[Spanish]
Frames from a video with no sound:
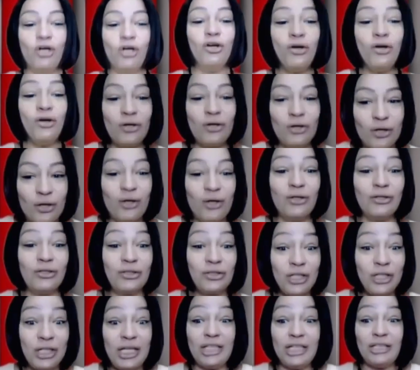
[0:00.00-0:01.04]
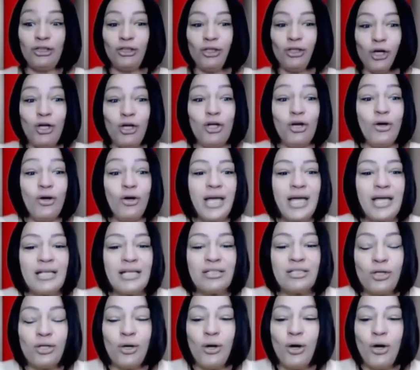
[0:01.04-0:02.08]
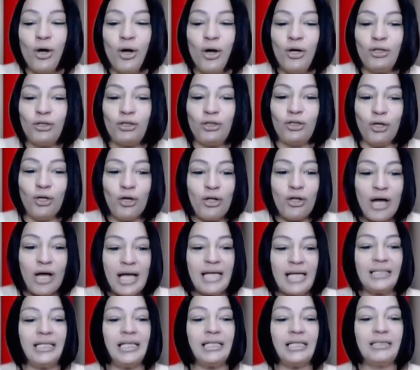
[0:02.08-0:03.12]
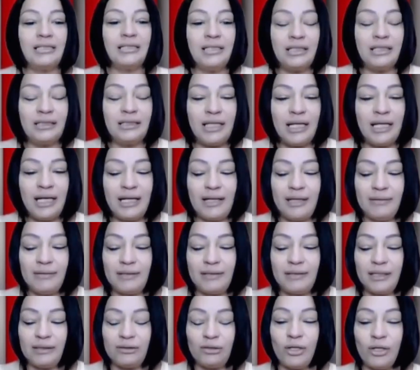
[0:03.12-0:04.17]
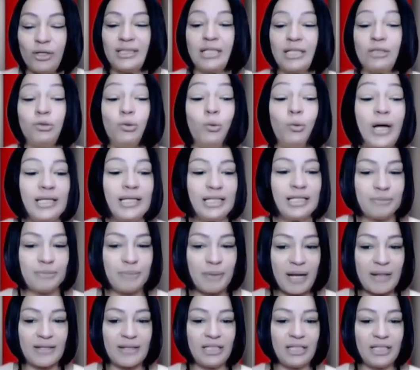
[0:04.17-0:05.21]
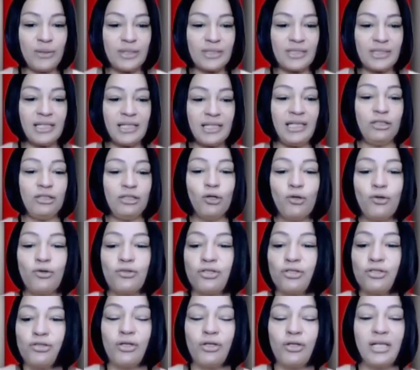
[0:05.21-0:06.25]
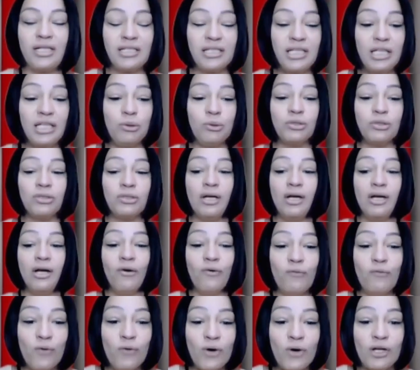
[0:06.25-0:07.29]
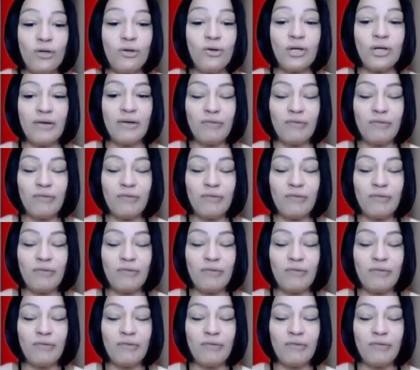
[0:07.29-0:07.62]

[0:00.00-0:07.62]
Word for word: todo, sí, todo eso, todas esas todas esas huellas, para decirlo así, y todos esos residuos fueron